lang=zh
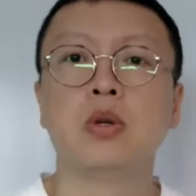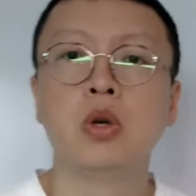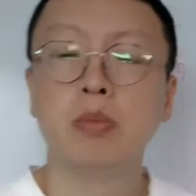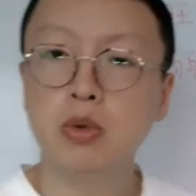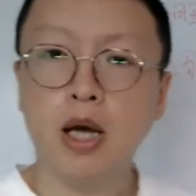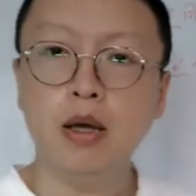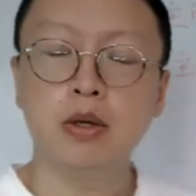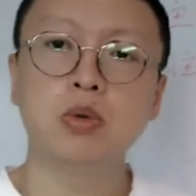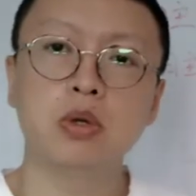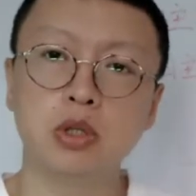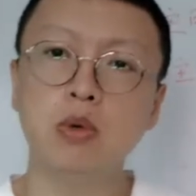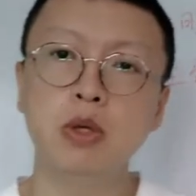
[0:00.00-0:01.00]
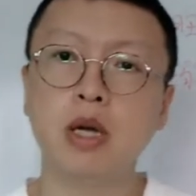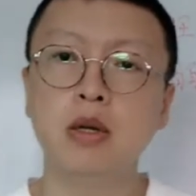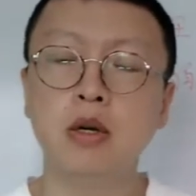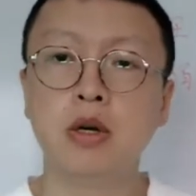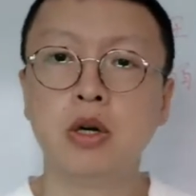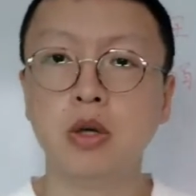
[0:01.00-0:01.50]
没有财，如果有伤官没有财呢，
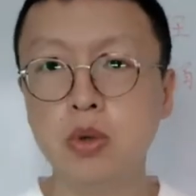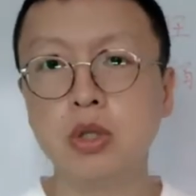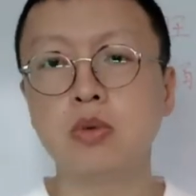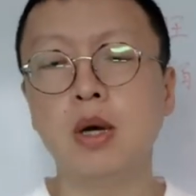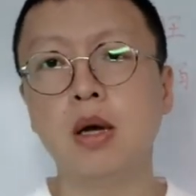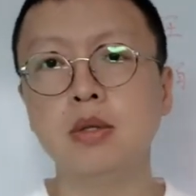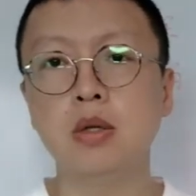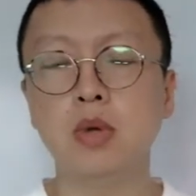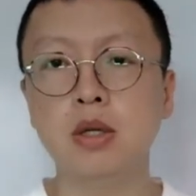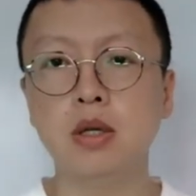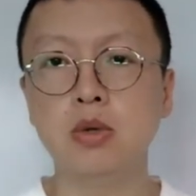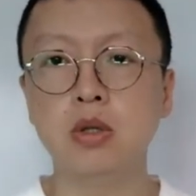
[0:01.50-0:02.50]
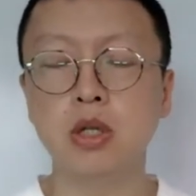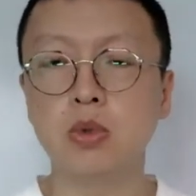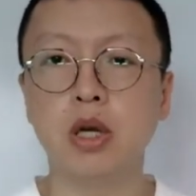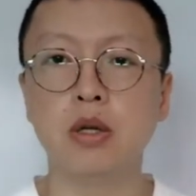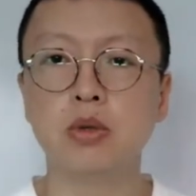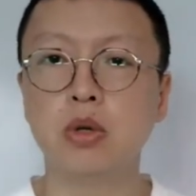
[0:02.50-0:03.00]
也会有钱赚啊，但是赚的呢都是辛苦钱，
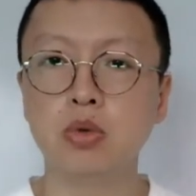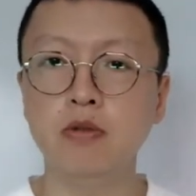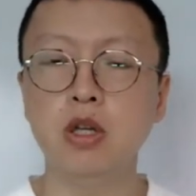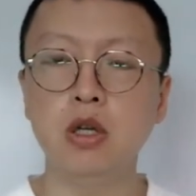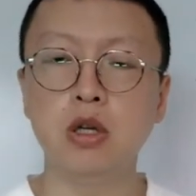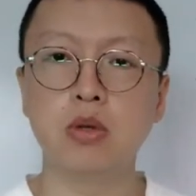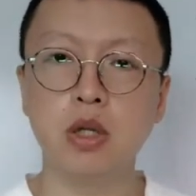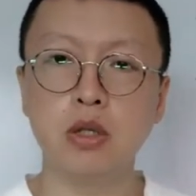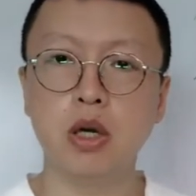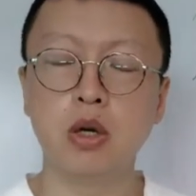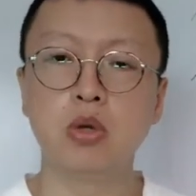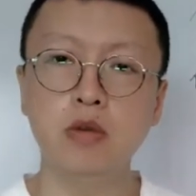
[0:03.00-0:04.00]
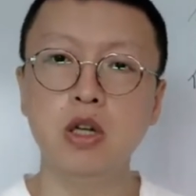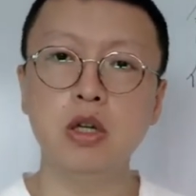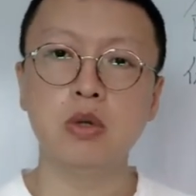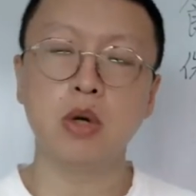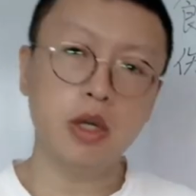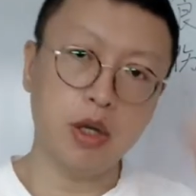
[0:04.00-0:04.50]
就是说分一分力赚点钱，分一分力
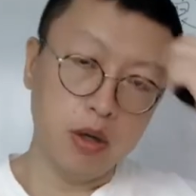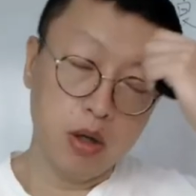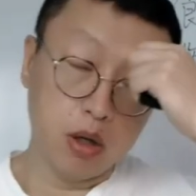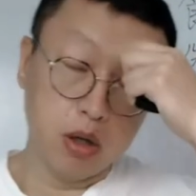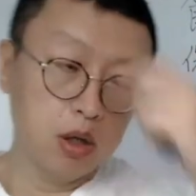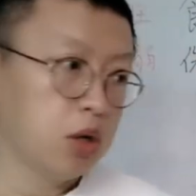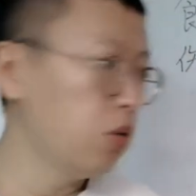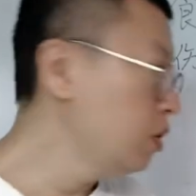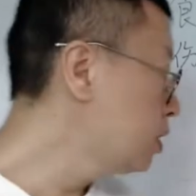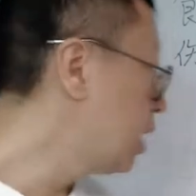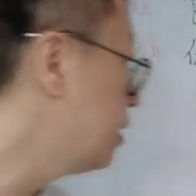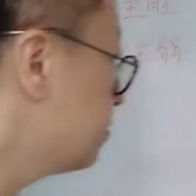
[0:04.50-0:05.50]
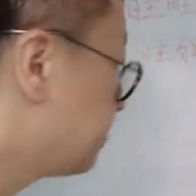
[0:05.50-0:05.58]
赚点钱，啊，如果有了财呢，